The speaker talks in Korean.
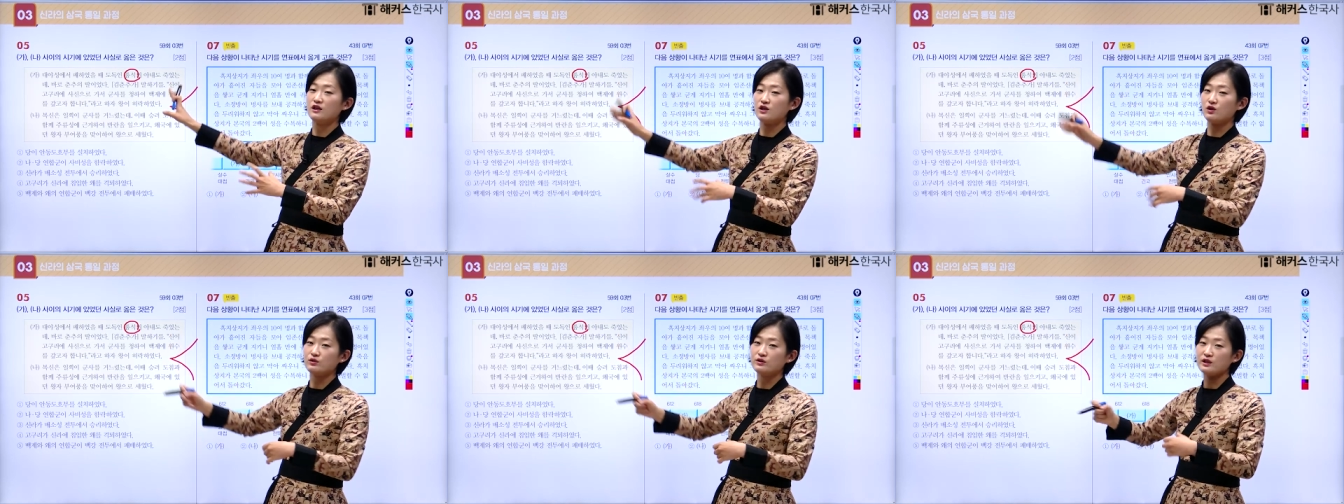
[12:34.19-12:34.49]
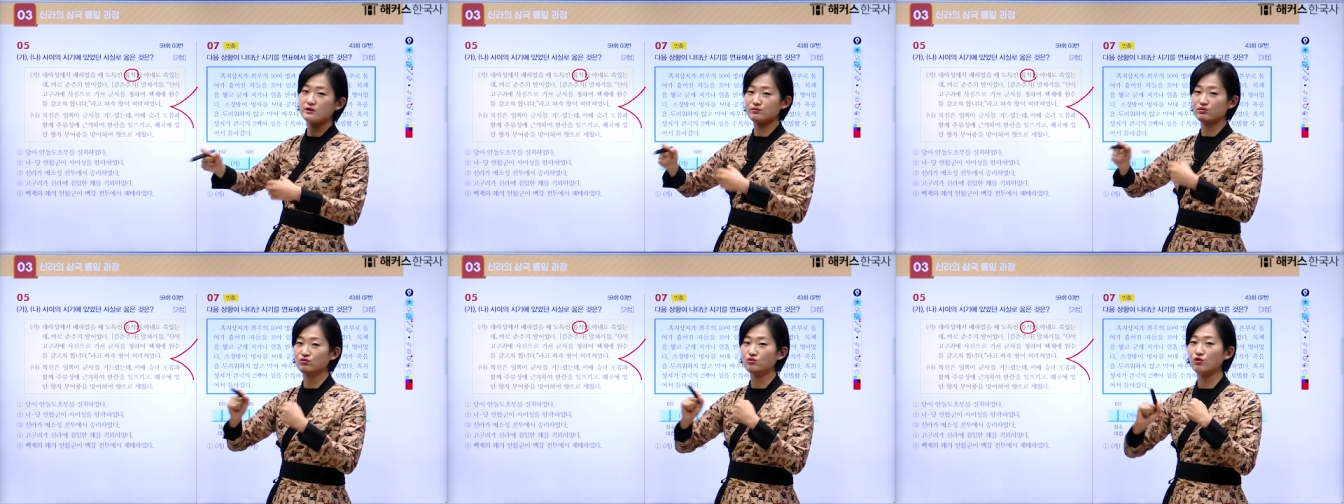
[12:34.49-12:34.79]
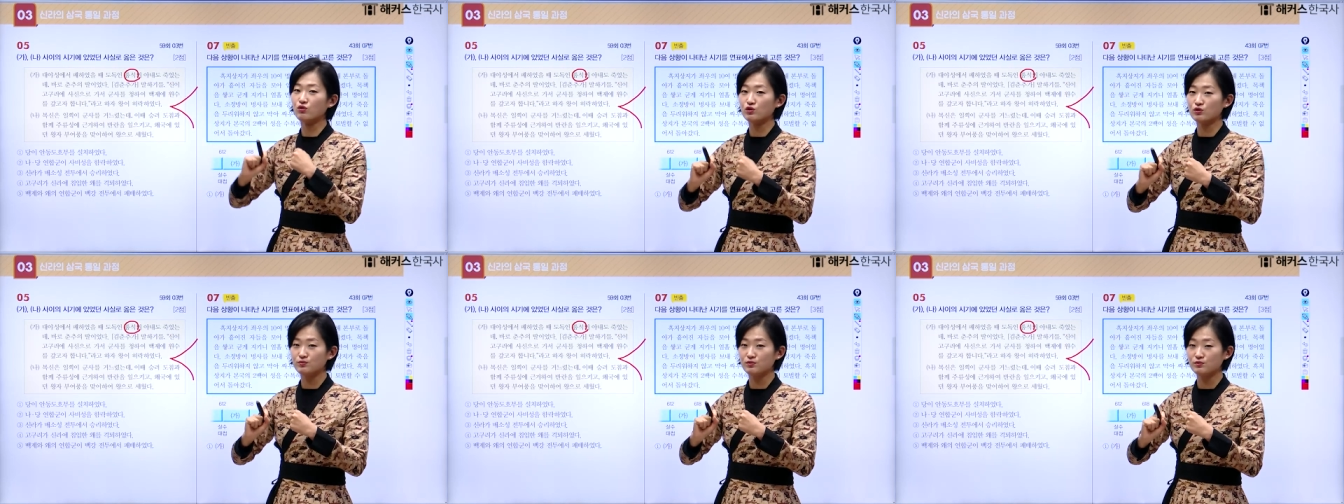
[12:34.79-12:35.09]
여기에
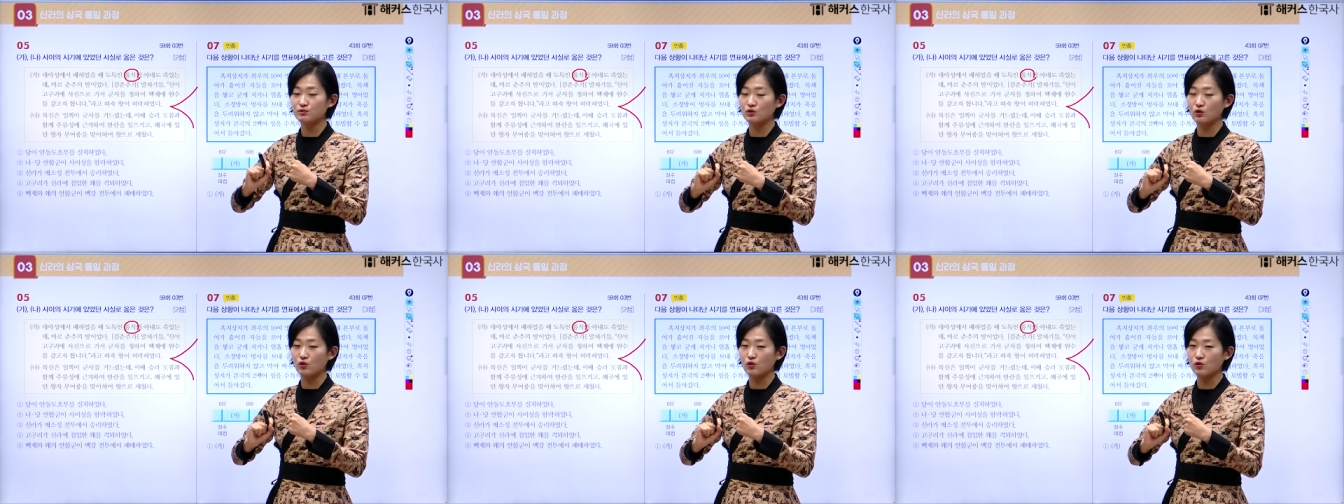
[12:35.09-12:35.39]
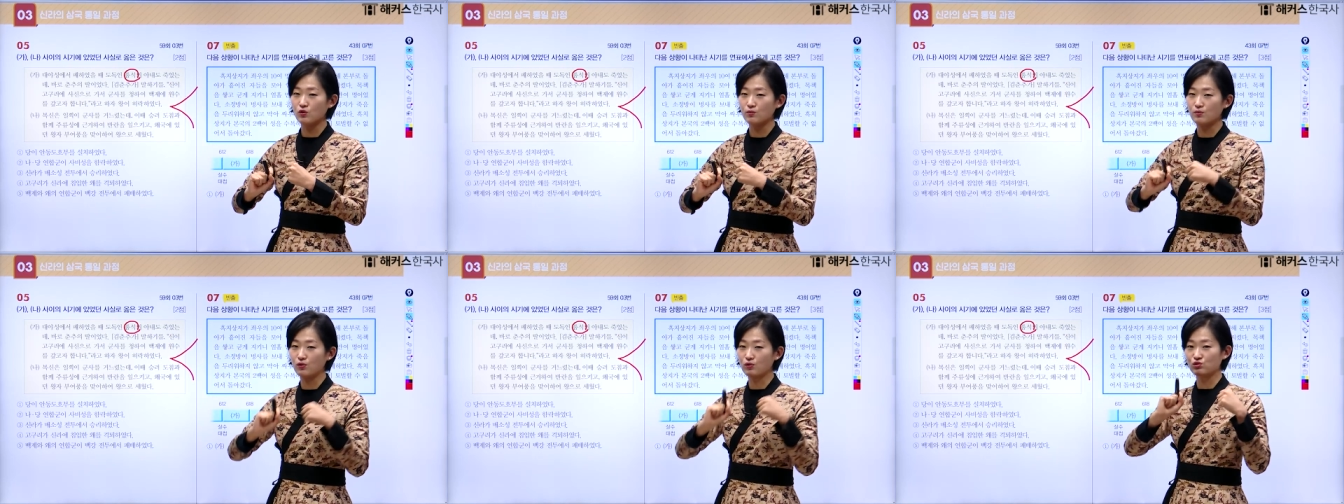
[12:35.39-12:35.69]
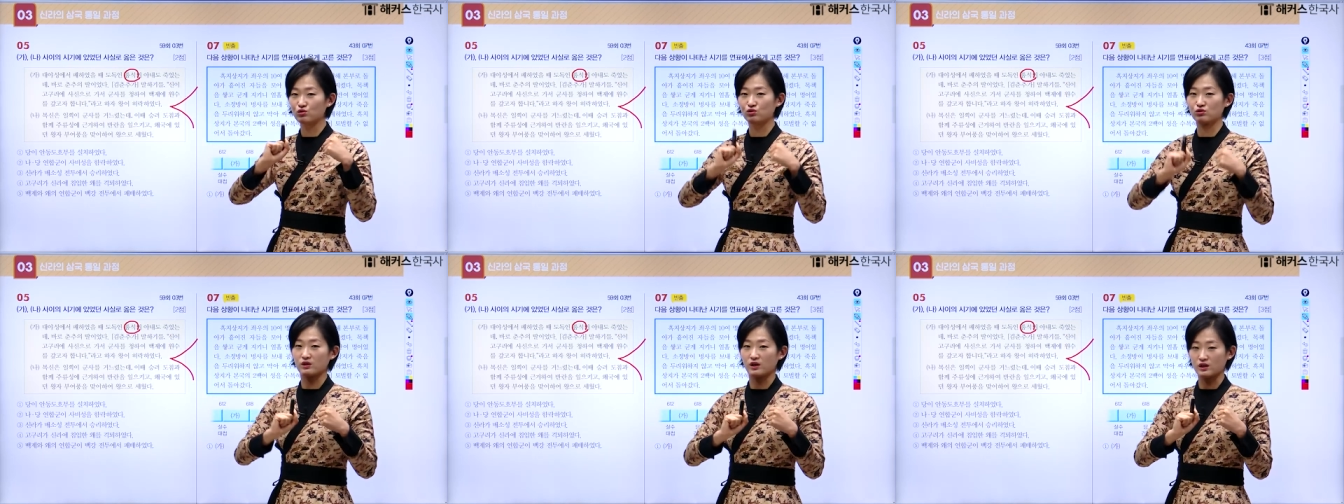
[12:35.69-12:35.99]
분노를 품고
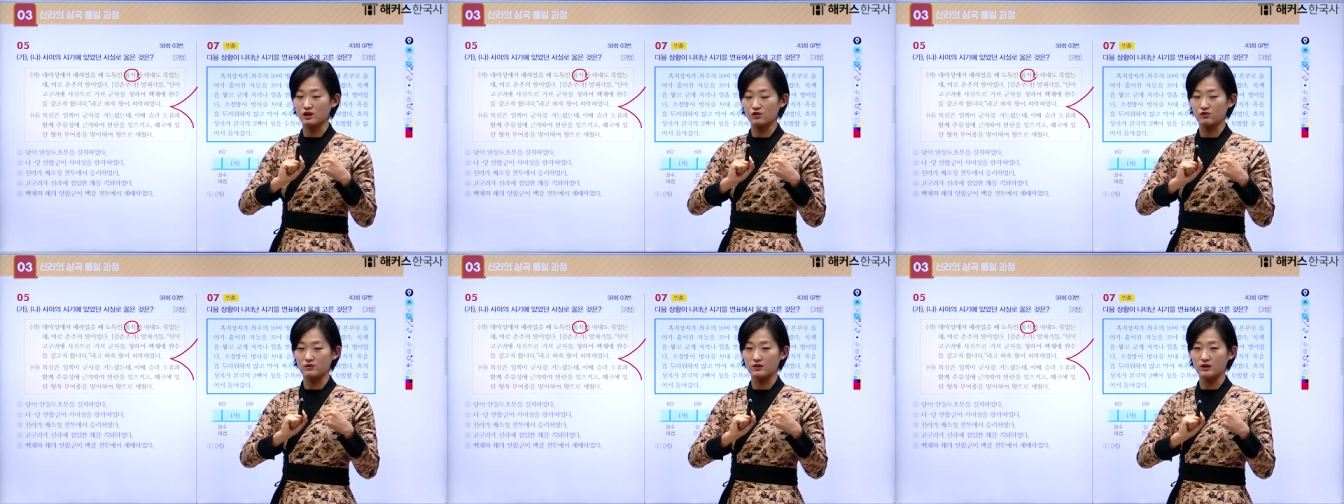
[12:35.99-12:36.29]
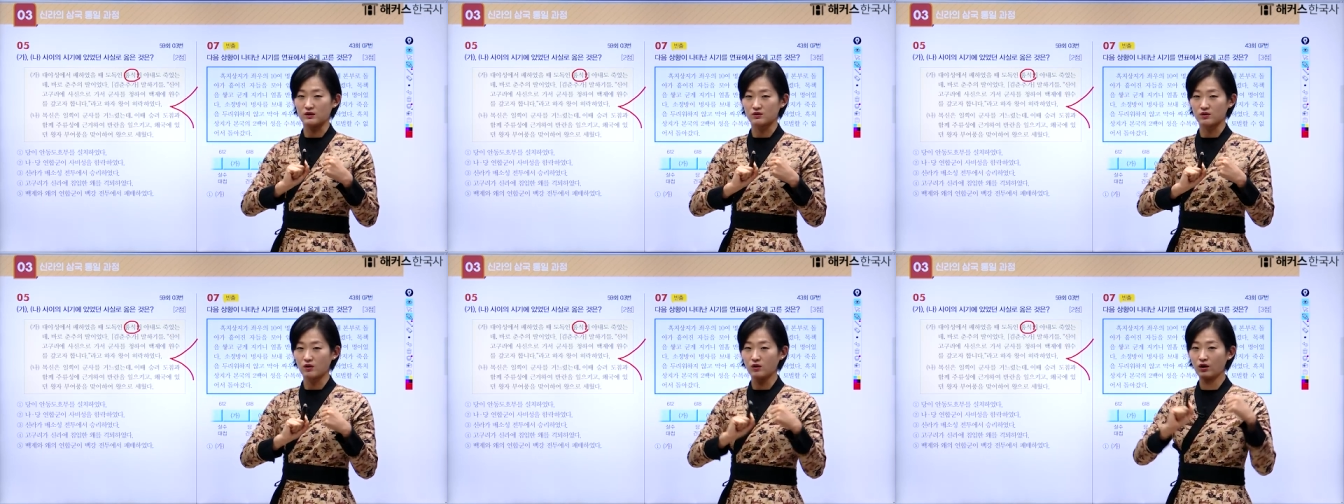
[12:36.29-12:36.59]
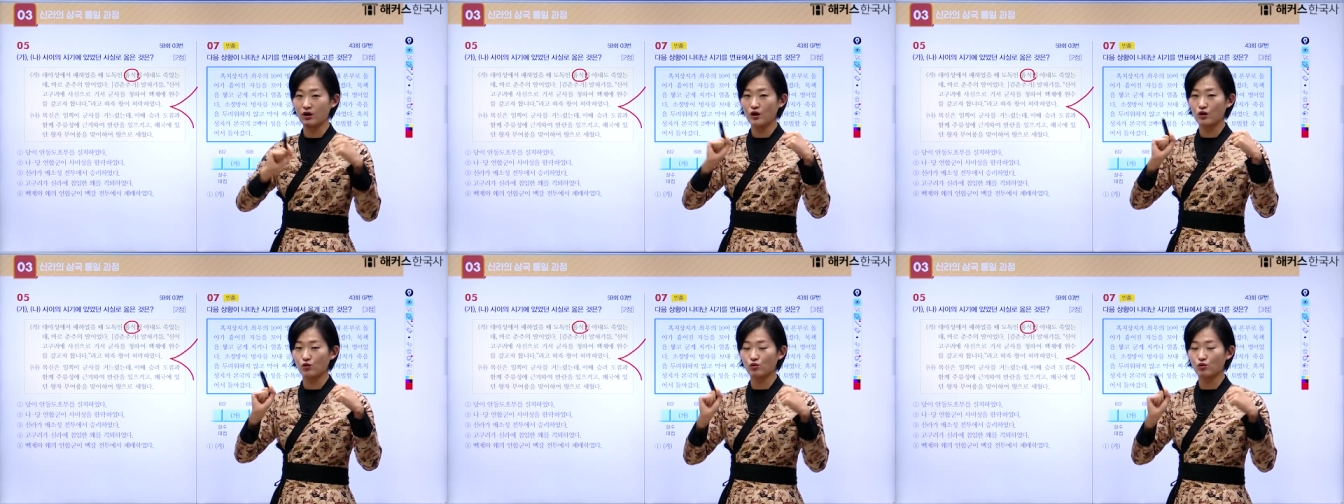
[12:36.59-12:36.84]
복수를 하기 위해서